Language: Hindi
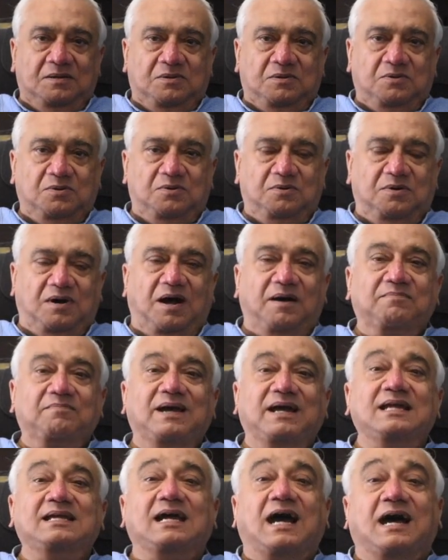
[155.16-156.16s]
तो
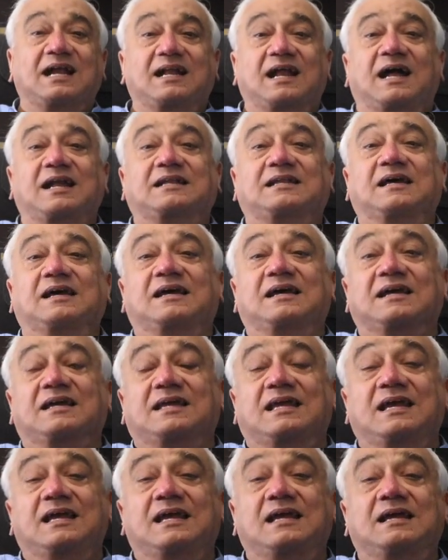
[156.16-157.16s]
हमें याद आता है
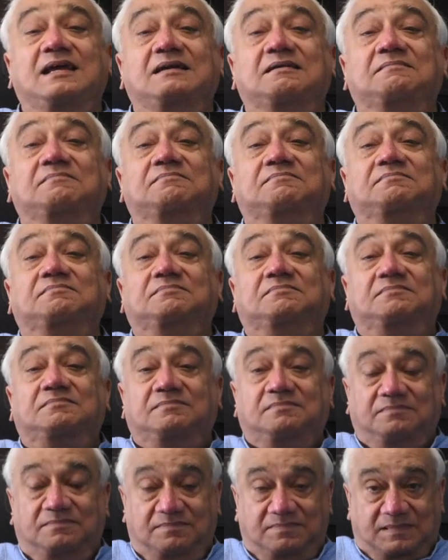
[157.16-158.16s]
कि
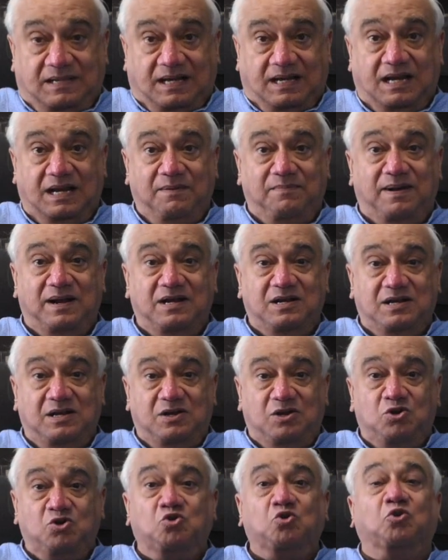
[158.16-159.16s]
तकरीबन
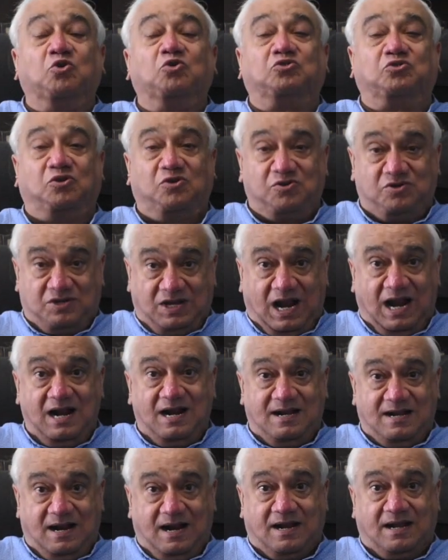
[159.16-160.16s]
200
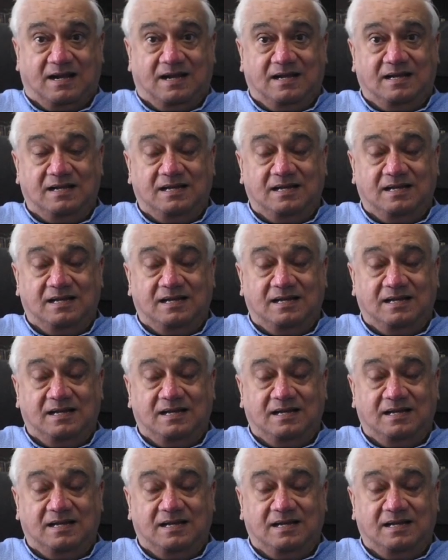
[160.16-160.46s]
साल तक